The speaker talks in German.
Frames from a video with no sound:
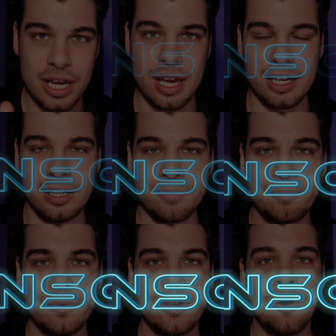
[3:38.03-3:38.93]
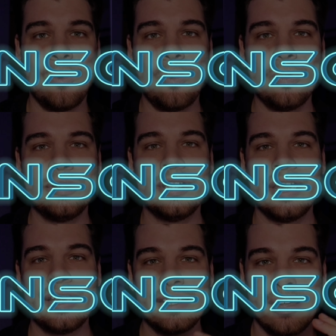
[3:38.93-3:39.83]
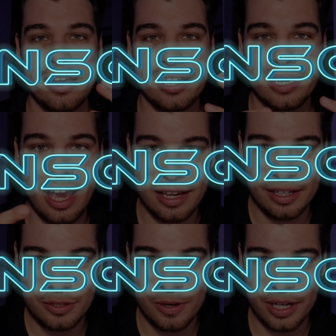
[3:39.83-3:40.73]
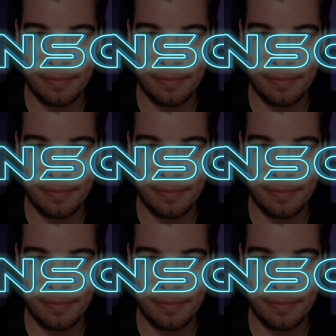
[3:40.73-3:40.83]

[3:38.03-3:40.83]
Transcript: ein. Und keine Sorge,